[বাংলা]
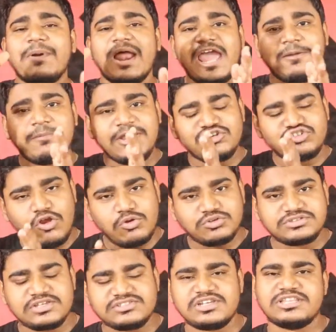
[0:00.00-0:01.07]
প্রাইভেট
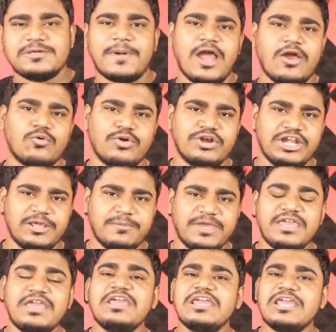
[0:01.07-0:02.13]
সংস্থার সাথে ভাগ করে
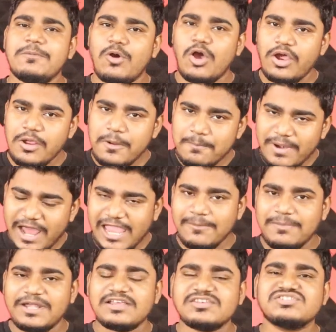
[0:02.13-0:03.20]
নেবে এবং
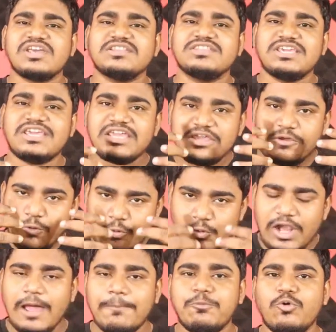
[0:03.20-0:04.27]
প্রাইভেটের সাথে
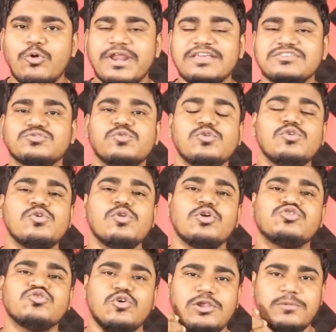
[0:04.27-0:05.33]
কোলাপ করে স্কুলগুলো
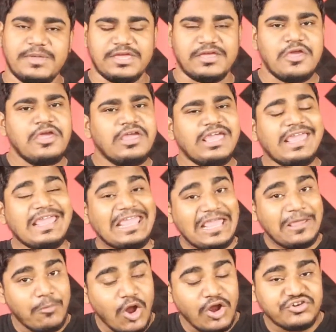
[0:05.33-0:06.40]
চলবে এ
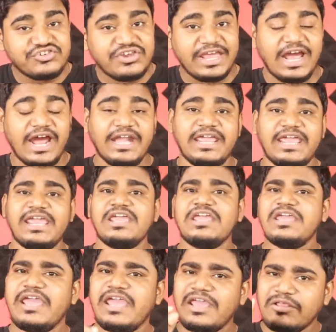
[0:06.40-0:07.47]
এবং সেখানে
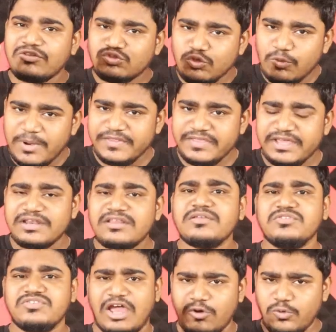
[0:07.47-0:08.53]
এ তোমাদের
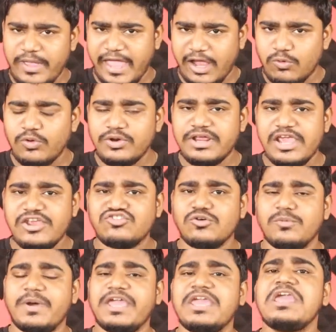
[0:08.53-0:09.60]
জানো এখন এই
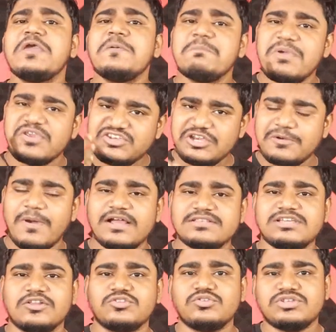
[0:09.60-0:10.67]
সময় বেশিরভাগ
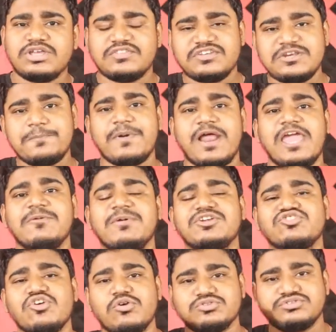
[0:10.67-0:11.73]
ছাত্রছাত্রী প্রাইভেট
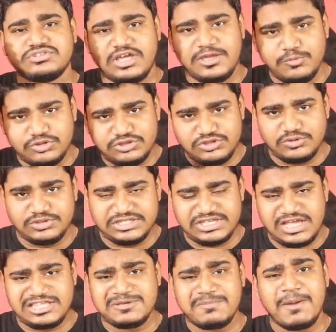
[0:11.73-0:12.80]
সংস্থায় ভর্তি হতে
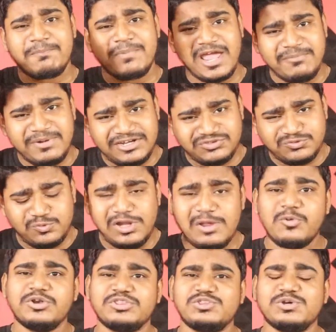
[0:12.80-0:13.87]
চাইছে বা প্রাইভেট স্কুলে
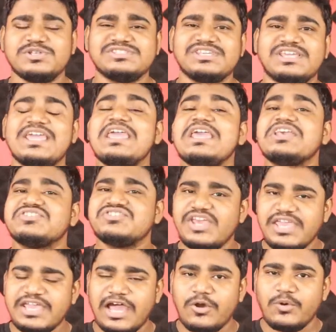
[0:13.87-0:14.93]
ভর্তি হচ্ছে
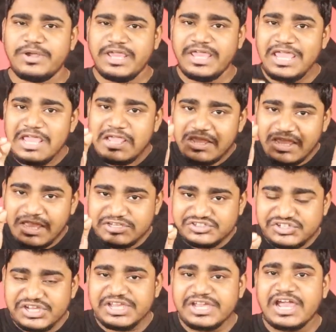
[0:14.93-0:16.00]
সেই কারণে এ
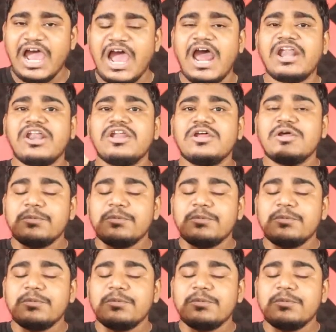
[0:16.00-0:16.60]
শিক্ষার